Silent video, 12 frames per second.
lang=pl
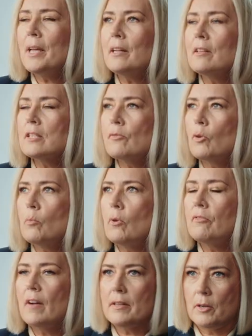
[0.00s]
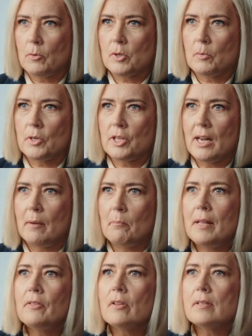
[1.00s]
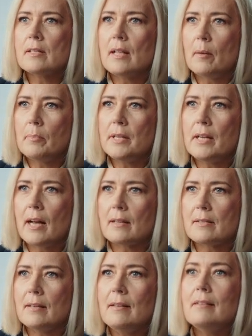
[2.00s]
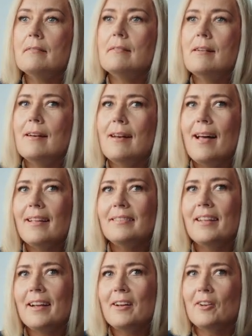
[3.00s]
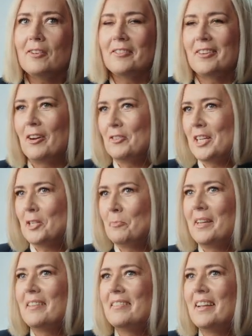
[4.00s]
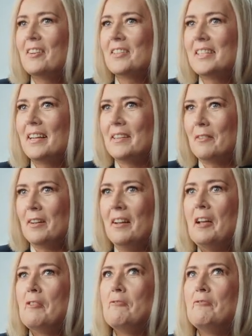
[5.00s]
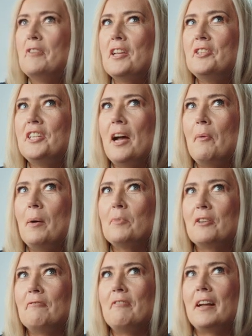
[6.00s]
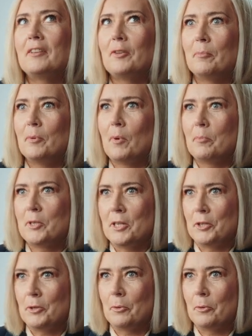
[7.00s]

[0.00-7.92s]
Piękne sformułowanie usłyszałam, będąc na aplikacji, i dlatego chociażby jednego zdania wiedziałam, że warto było przyjść